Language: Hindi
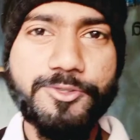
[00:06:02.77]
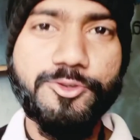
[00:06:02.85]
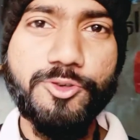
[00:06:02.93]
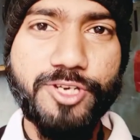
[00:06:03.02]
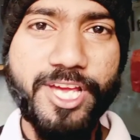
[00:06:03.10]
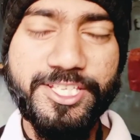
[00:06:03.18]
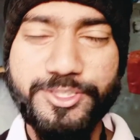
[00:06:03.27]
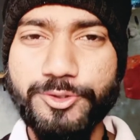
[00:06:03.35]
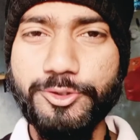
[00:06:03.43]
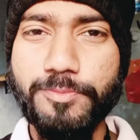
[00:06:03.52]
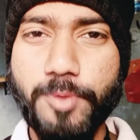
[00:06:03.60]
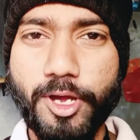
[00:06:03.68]
सो गाइज
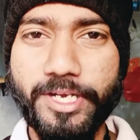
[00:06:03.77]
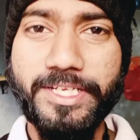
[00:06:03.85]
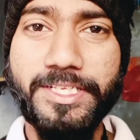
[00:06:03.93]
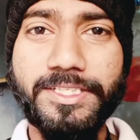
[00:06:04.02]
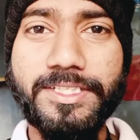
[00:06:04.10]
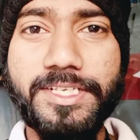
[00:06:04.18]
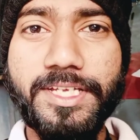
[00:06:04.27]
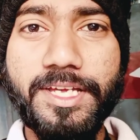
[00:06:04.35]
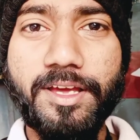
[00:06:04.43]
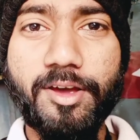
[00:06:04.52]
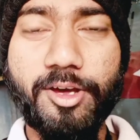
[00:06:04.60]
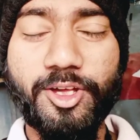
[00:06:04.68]
गुड मॉर्निंग
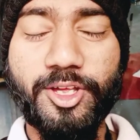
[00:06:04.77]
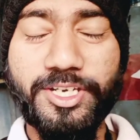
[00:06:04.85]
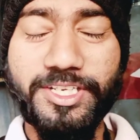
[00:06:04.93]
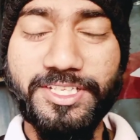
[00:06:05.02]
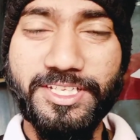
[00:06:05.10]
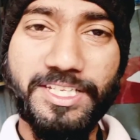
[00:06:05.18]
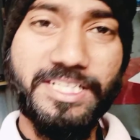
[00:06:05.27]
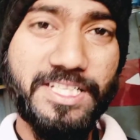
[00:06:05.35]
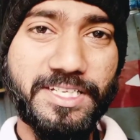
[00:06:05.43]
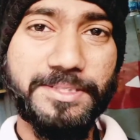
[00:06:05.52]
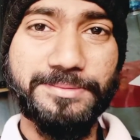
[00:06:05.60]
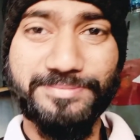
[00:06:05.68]
और कल
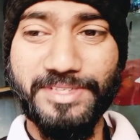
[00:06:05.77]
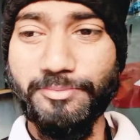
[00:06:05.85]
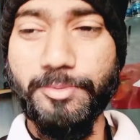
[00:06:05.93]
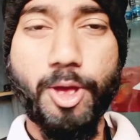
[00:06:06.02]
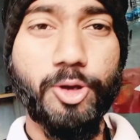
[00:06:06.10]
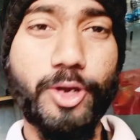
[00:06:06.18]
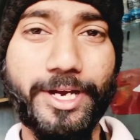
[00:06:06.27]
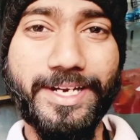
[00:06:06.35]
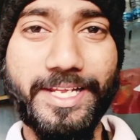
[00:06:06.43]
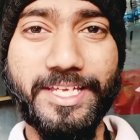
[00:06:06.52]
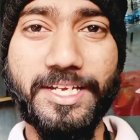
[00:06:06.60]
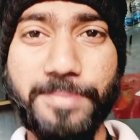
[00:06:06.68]
ना ब्लॉग को ऐड
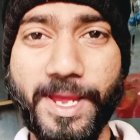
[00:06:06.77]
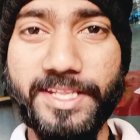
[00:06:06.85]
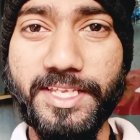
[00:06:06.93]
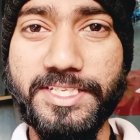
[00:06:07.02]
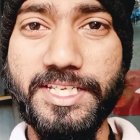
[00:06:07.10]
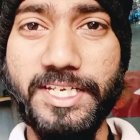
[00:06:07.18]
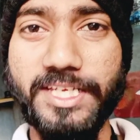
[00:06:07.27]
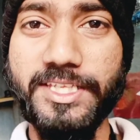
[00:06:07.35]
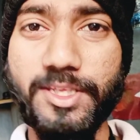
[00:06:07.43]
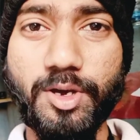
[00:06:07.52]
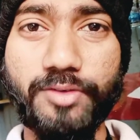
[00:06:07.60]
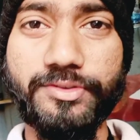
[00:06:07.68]
नहीं कर पाए थे चल गए
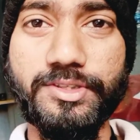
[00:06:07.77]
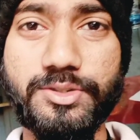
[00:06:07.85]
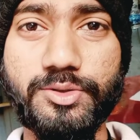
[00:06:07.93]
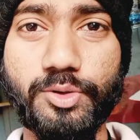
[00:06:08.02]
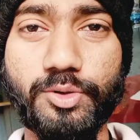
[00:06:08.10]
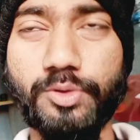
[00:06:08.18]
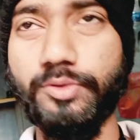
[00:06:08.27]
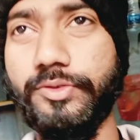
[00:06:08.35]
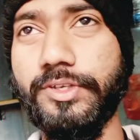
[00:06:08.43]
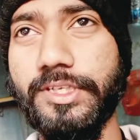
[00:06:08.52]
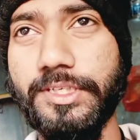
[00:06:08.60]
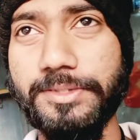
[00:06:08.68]
थे ऑफिस तो
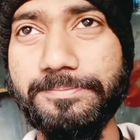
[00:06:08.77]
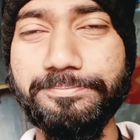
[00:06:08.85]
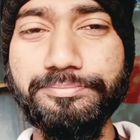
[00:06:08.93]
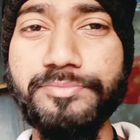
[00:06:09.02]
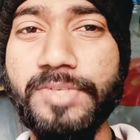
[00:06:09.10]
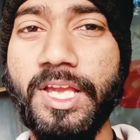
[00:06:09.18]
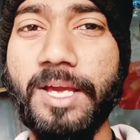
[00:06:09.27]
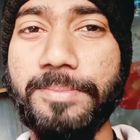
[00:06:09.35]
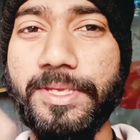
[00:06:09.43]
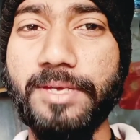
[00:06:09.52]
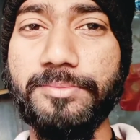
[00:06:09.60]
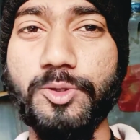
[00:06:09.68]
फिर
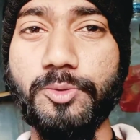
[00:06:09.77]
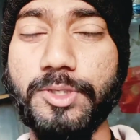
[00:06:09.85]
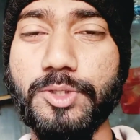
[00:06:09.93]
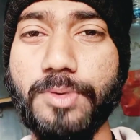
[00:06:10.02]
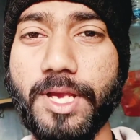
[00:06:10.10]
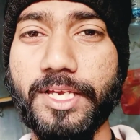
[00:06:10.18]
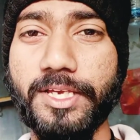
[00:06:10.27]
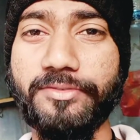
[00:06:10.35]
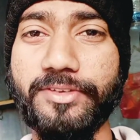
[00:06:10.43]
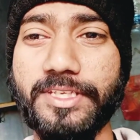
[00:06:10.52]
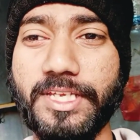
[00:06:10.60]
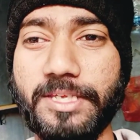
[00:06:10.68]
अभी हम सुबह सुबह आ गए
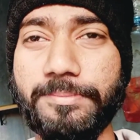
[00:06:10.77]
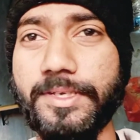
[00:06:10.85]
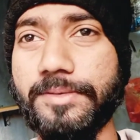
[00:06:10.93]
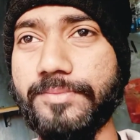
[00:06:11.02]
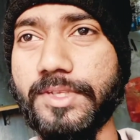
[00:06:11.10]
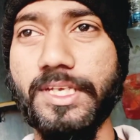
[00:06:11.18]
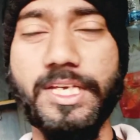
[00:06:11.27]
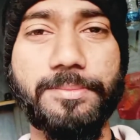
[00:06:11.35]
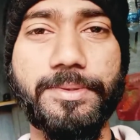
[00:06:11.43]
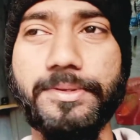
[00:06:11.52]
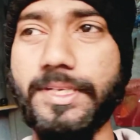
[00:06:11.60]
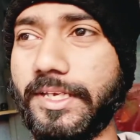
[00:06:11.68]
फिर यहीं पे घर
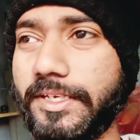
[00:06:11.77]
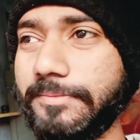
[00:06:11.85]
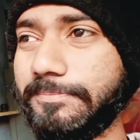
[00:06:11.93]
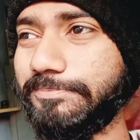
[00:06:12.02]
भी नहीं गए